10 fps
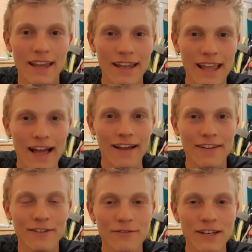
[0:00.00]
ja,
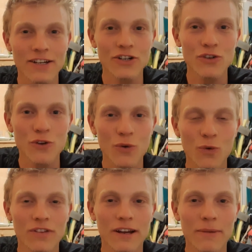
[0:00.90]
wieder schöne
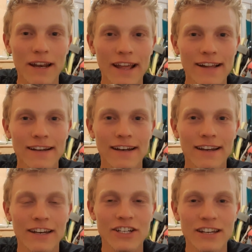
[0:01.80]
Grüße an meine Eltern
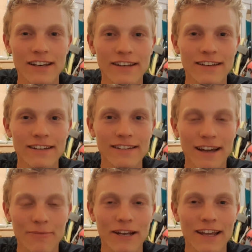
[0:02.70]
an der Stelle, die
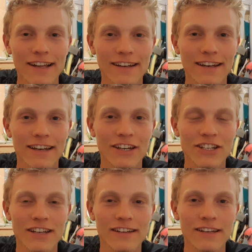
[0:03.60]
an meine Eltern an der
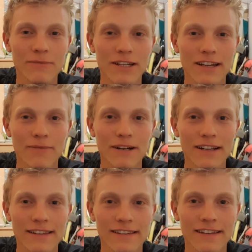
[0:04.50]
Stelle, die mir
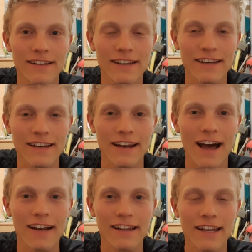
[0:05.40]
damals äh, den
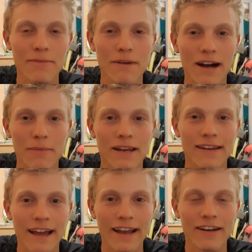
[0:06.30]
Rat gegeben haben,
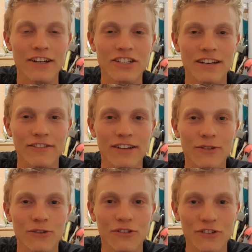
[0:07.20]
Latein anstatt
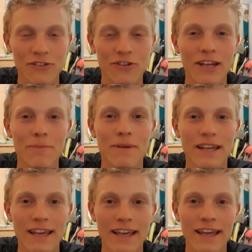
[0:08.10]
Französisch zu nehmen.
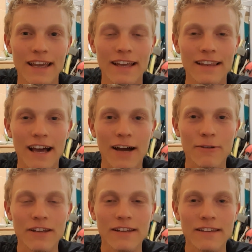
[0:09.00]
Da habe
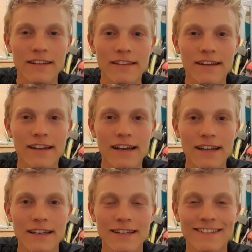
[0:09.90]
ich jetzt den Salat.